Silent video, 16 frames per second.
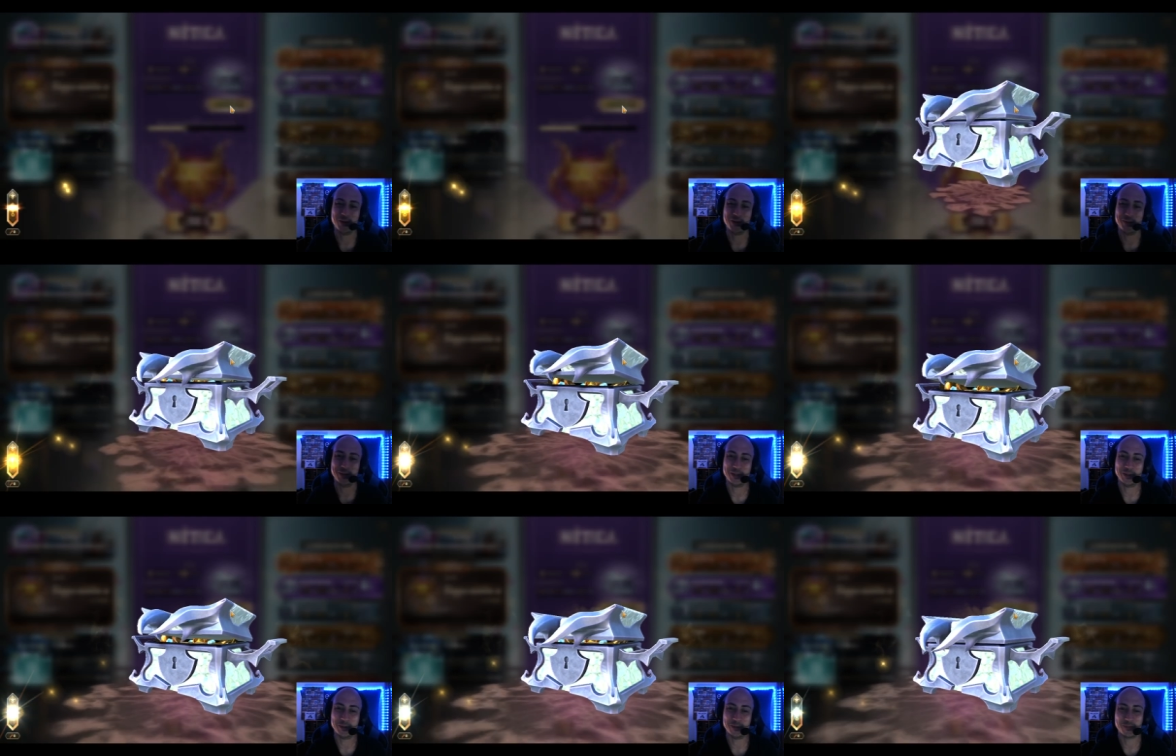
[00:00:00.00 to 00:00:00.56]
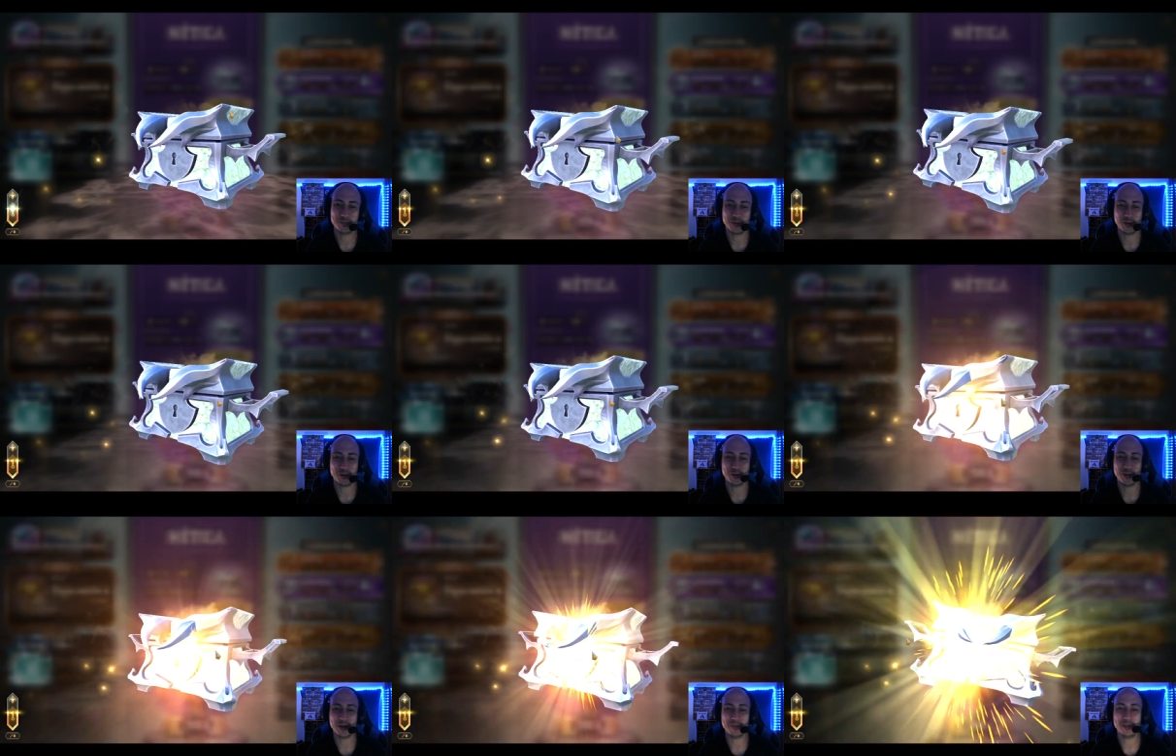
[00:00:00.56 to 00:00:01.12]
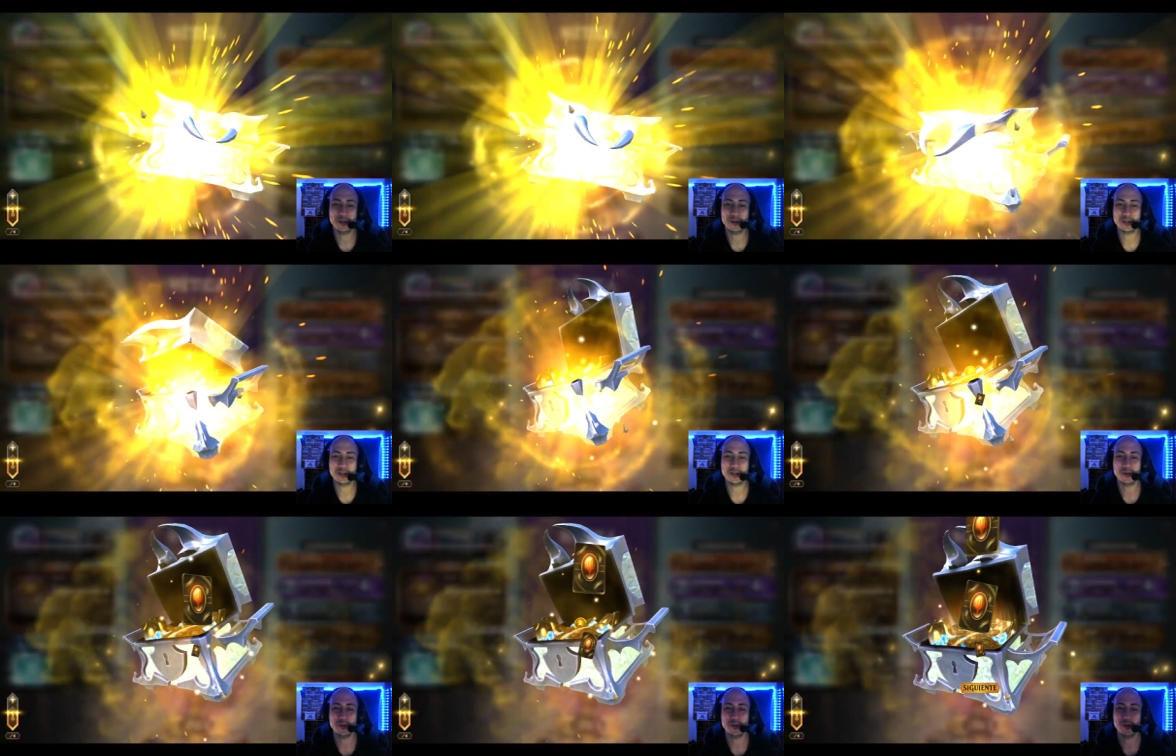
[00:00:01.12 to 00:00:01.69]
era mítico, porque cuando era mítico ha
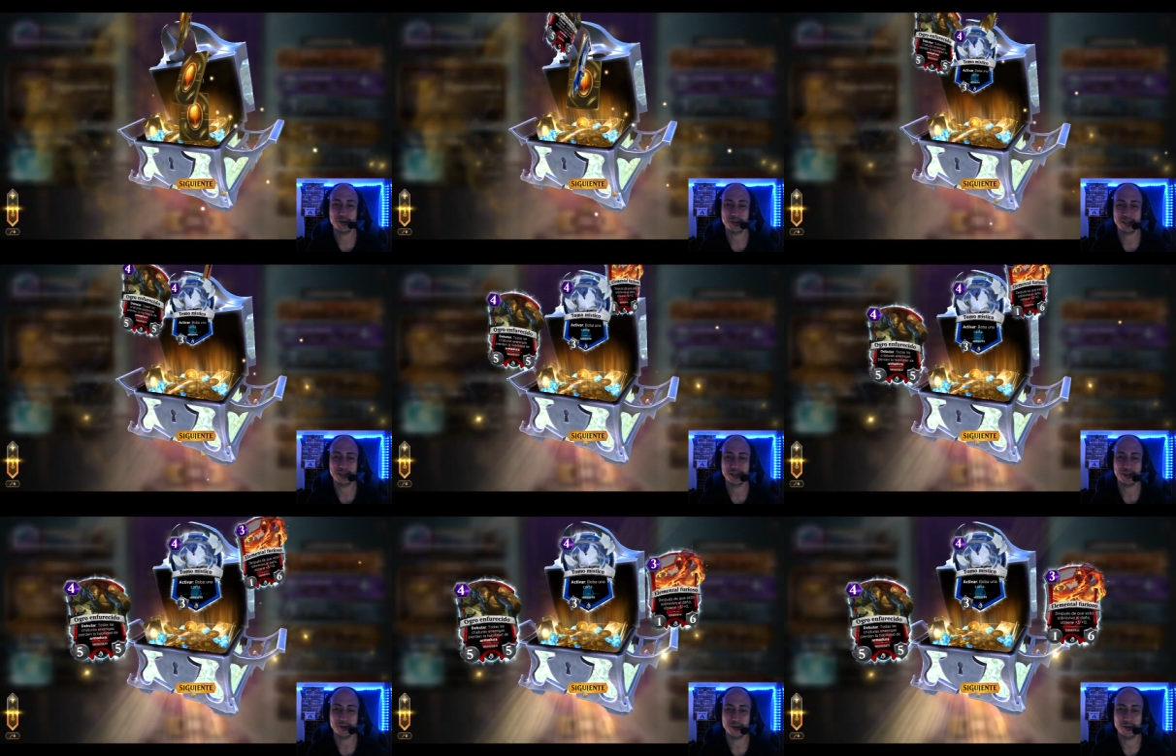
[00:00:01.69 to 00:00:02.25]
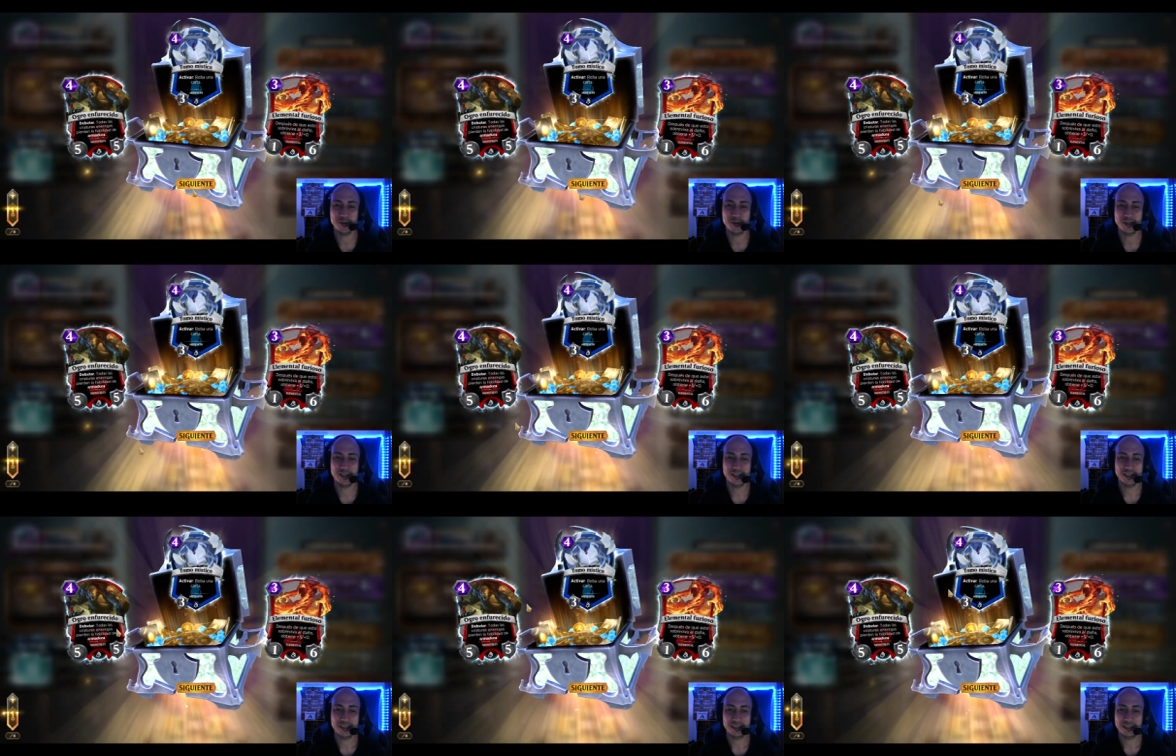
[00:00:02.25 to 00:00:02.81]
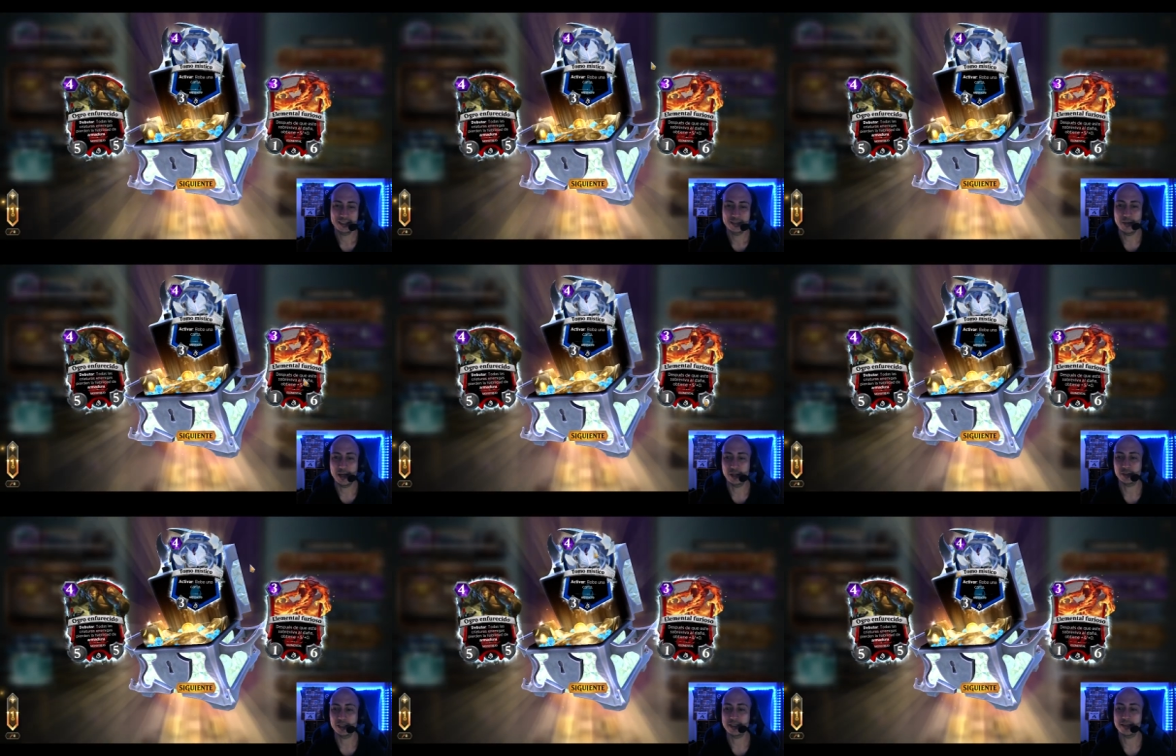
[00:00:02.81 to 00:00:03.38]
sido cuando he conseguido... Vale,
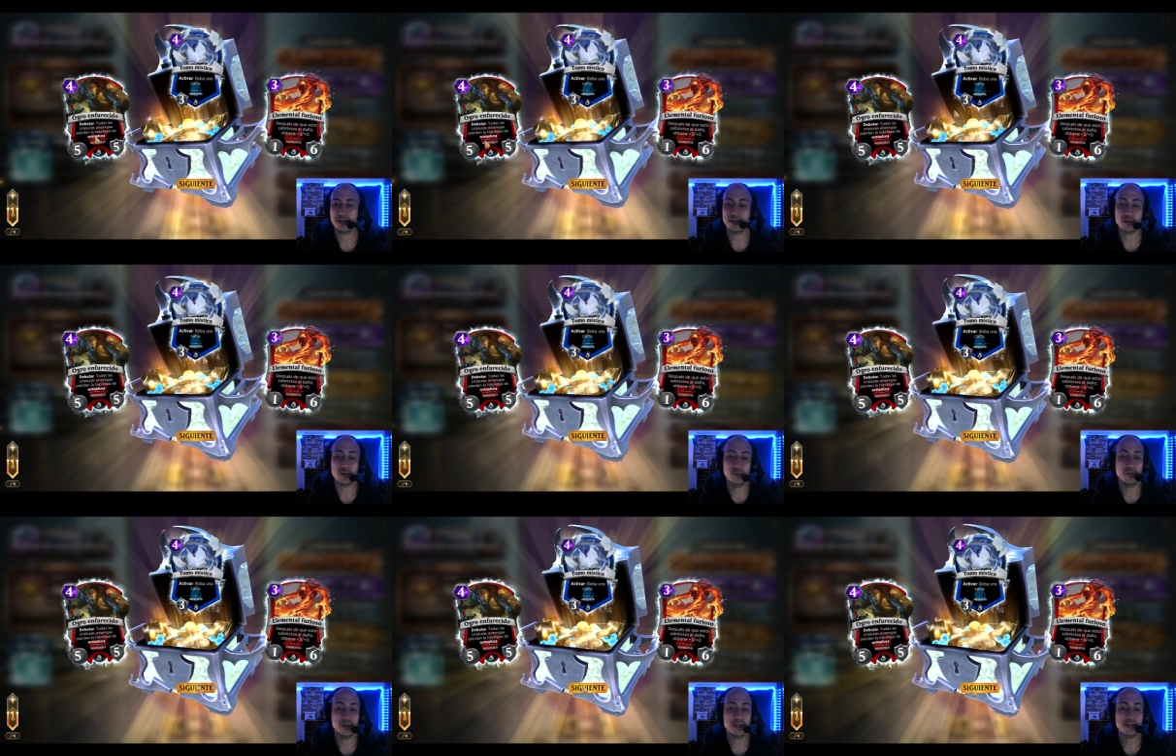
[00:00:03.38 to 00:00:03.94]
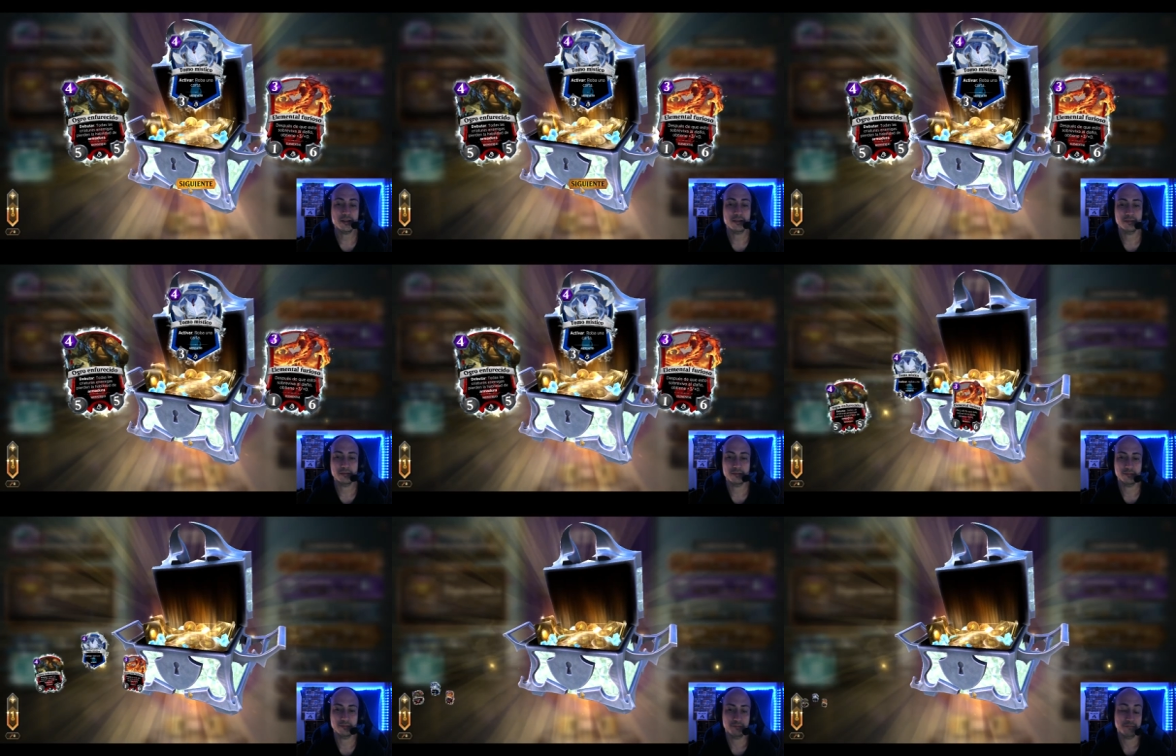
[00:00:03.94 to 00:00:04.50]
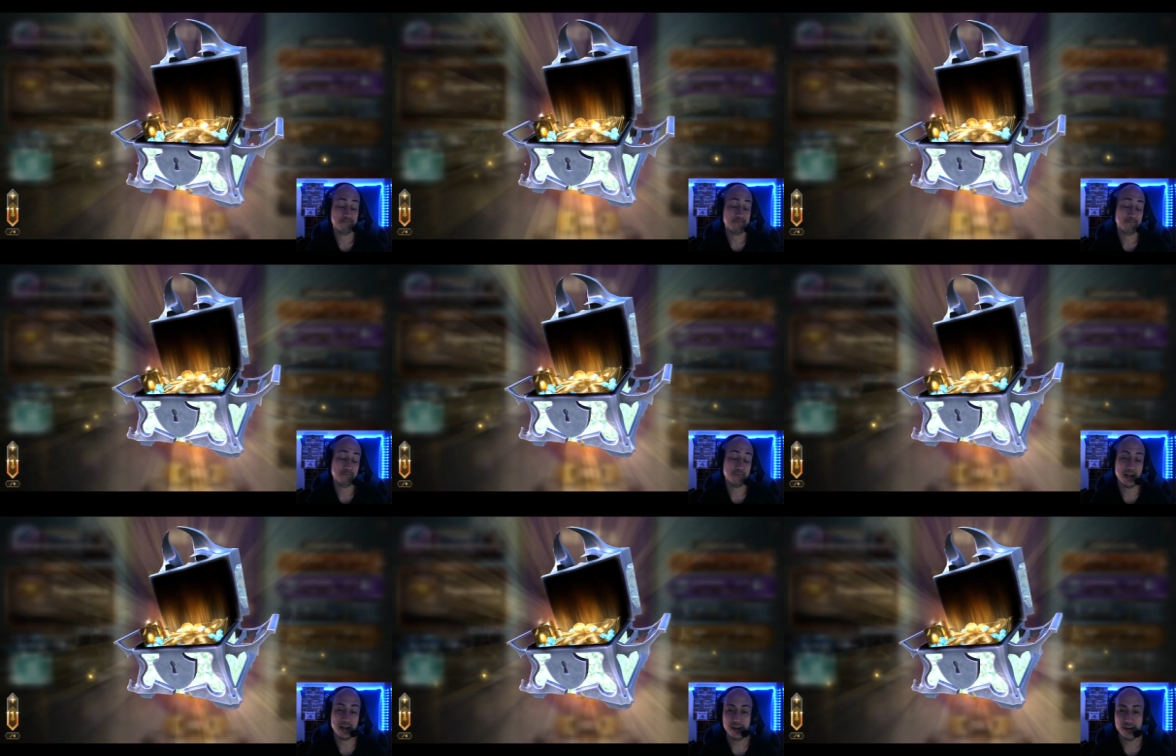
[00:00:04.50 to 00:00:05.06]
otras tres comunes,
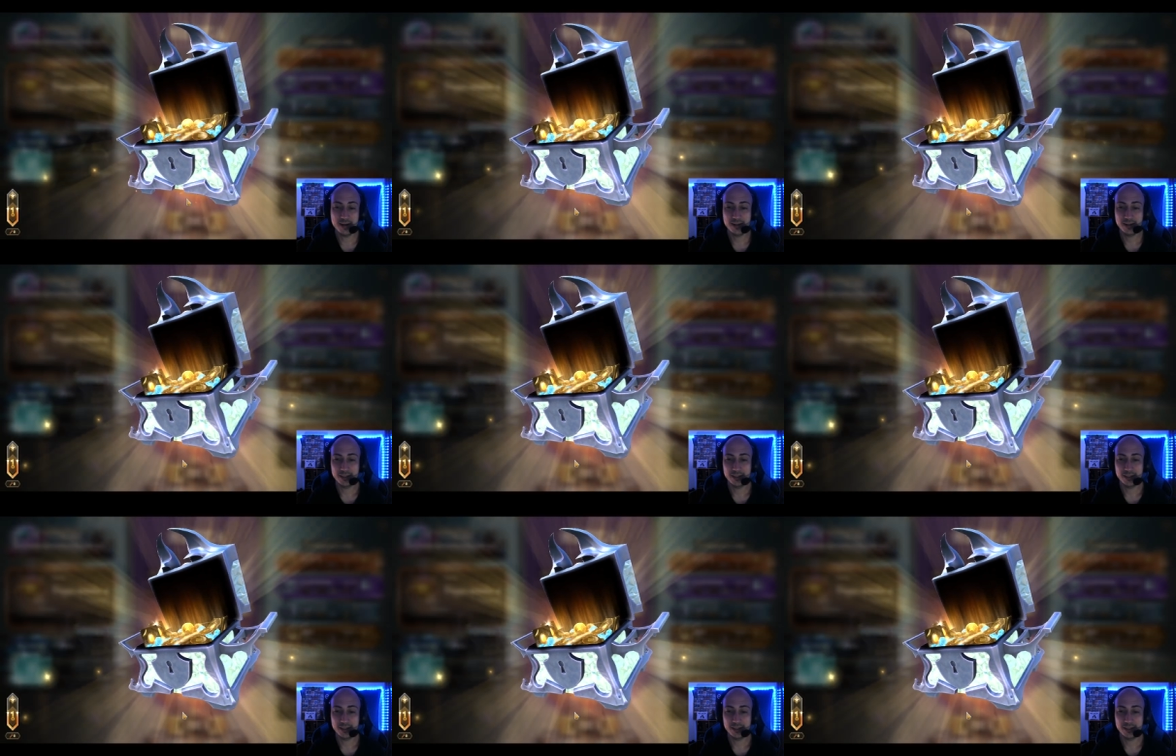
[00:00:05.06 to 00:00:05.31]
mal.